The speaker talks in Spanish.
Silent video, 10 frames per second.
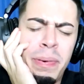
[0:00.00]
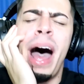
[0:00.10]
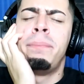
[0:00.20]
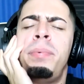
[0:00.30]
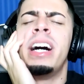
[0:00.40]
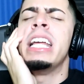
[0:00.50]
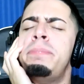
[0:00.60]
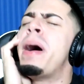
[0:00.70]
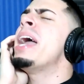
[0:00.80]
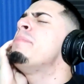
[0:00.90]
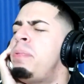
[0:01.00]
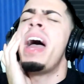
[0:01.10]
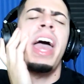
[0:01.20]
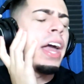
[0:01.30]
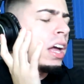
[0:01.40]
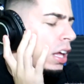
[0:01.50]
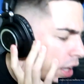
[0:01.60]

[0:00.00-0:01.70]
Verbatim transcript: Bad Bunny, baby.